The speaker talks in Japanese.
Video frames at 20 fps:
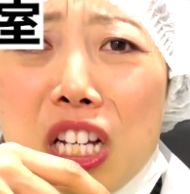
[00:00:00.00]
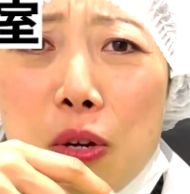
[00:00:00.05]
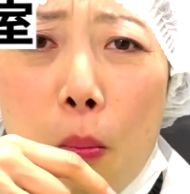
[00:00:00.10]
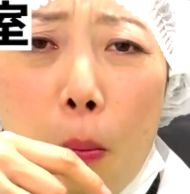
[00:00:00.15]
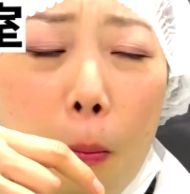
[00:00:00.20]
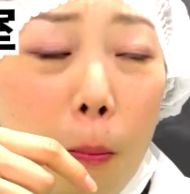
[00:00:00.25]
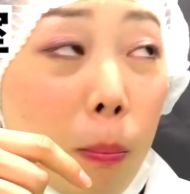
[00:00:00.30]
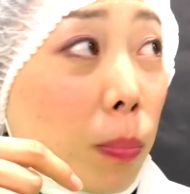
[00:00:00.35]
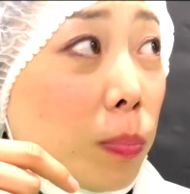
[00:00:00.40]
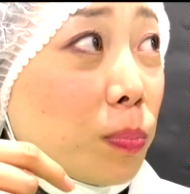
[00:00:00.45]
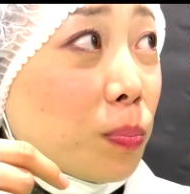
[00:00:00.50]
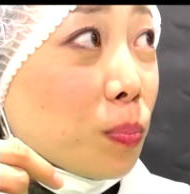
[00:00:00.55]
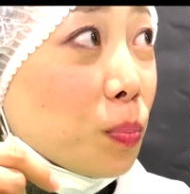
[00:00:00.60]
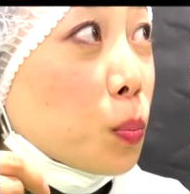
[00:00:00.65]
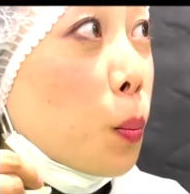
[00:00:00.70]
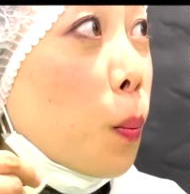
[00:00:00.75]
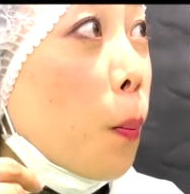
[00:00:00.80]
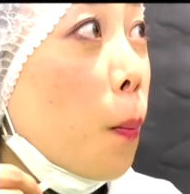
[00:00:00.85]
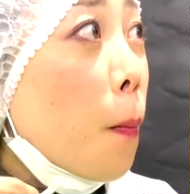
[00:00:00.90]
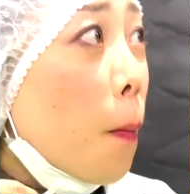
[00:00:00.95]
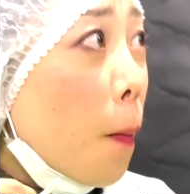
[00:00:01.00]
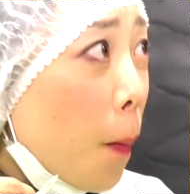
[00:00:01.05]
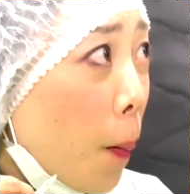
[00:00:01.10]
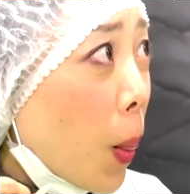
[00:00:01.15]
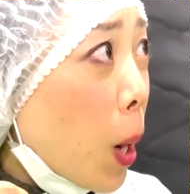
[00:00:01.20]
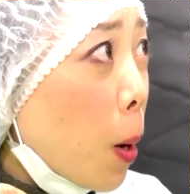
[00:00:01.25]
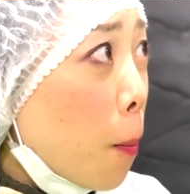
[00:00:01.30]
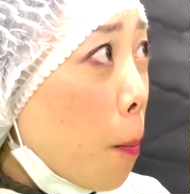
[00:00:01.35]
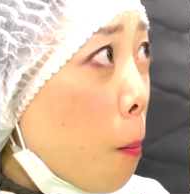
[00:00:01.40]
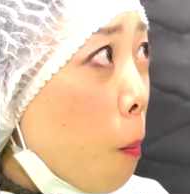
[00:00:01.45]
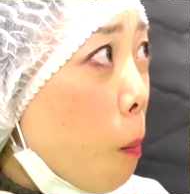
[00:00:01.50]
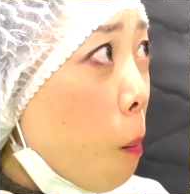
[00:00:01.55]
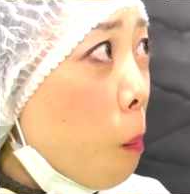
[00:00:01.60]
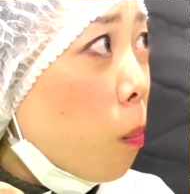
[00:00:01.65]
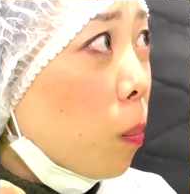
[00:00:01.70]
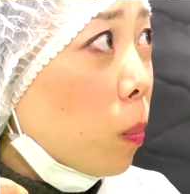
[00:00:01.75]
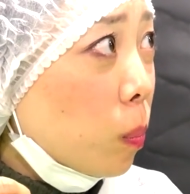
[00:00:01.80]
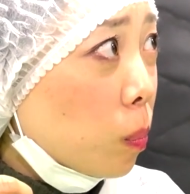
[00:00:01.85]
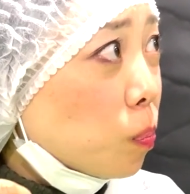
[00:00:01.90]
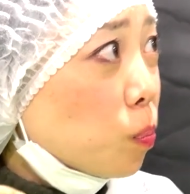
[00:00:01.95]
口どけにするっていうこだわ
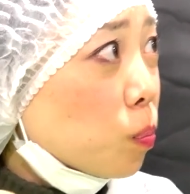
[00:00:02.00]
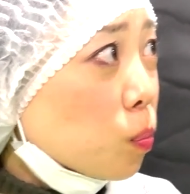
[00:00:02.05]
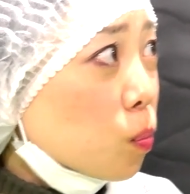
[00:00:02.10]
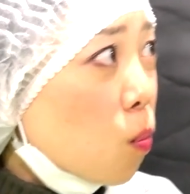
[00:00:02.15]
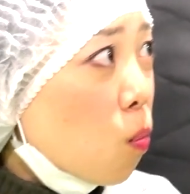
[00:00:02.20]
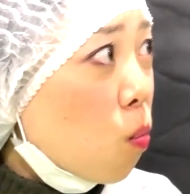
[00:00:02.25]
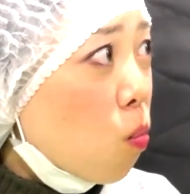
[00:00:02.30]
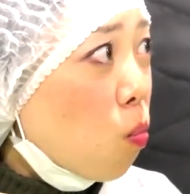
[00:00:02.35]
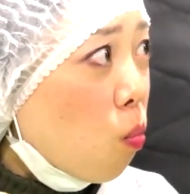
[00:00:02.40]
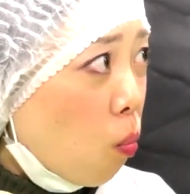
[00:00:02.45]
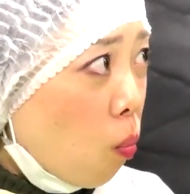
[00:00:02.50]
りっぷり